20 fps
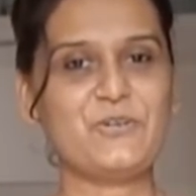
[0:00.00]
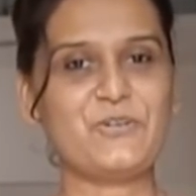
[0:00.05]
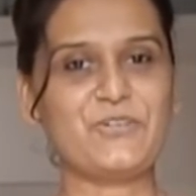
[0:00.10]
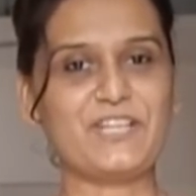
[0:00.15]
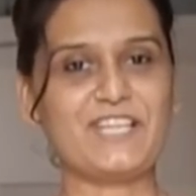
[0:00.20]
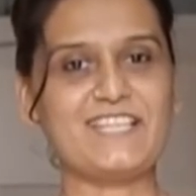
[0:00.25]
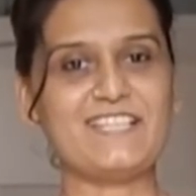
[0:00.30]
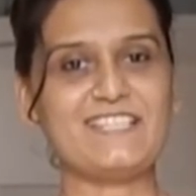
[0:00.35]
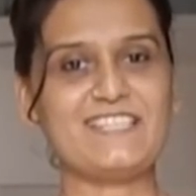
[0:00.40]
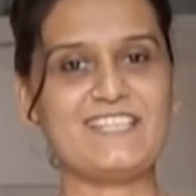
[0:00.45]
और
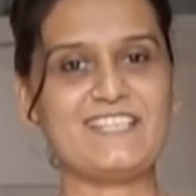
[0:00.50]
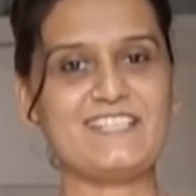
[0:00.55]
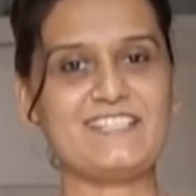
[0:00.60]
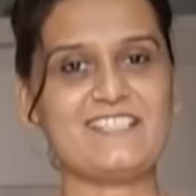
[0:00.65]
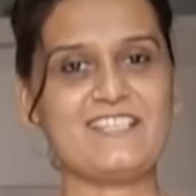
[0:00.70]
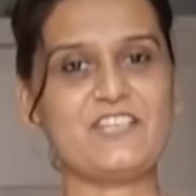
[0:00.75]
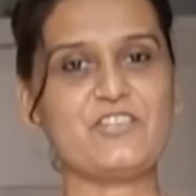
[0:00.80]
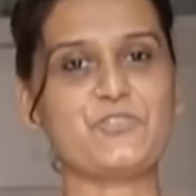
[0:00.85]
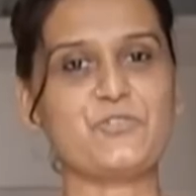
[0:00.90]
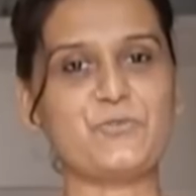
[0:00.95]
किस तरह
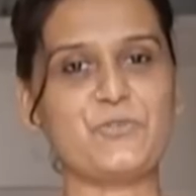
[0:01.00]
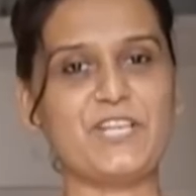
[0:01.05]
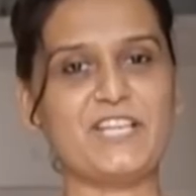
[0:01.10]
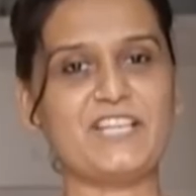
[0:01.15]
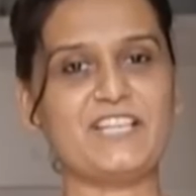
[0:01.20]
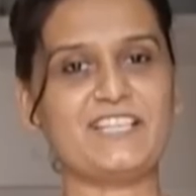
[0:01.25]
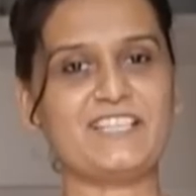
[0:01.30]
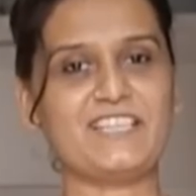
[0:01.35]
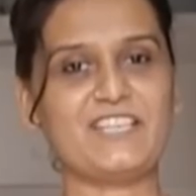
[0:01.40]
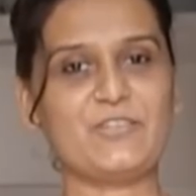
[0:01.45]
से शूटिंग
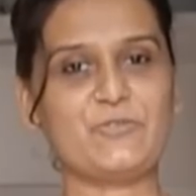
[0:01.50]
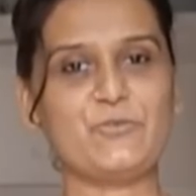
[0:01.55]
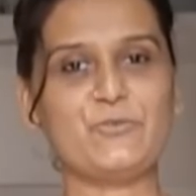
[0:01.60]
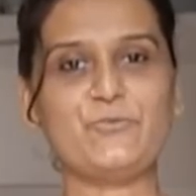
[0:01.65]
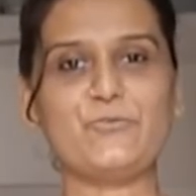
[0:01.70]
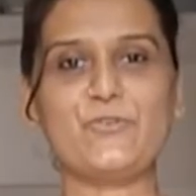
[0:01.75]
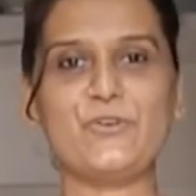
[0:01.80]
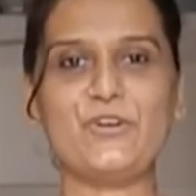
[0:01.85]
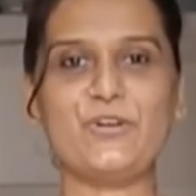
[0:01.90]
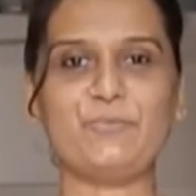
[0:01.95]
करते हो
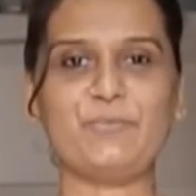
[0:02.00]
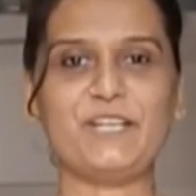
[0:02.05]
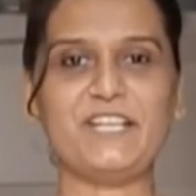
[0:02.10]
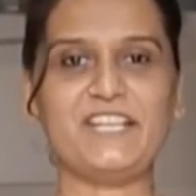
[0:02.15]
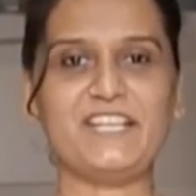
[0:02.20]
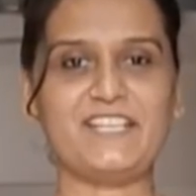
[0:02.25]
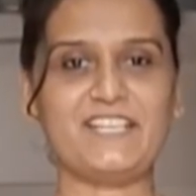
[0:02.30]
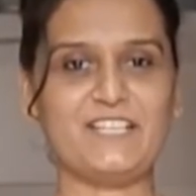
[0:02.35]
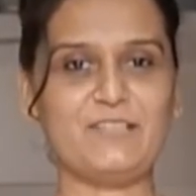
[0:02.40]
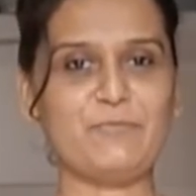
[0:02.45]
वो हमें
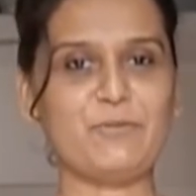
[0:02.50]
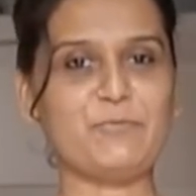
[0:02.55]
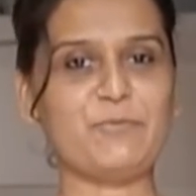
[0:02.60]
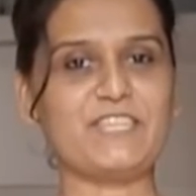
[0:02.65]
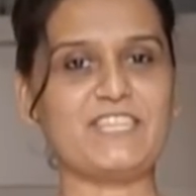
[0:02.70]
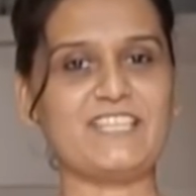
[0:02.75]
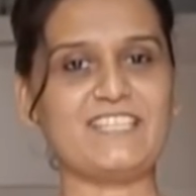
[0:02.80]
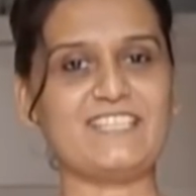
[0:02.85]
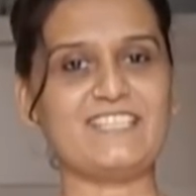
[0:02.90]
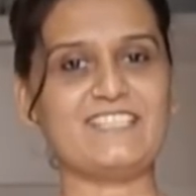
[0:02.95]
डिटेल में
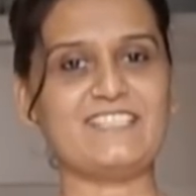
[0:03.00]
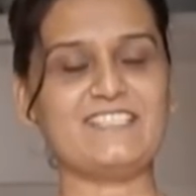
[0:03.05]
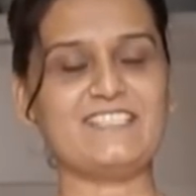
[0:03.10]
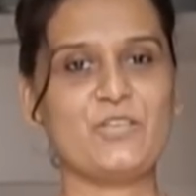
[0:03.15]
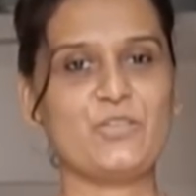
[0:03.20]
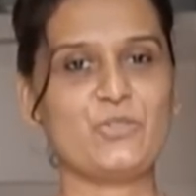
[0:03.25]
बताइए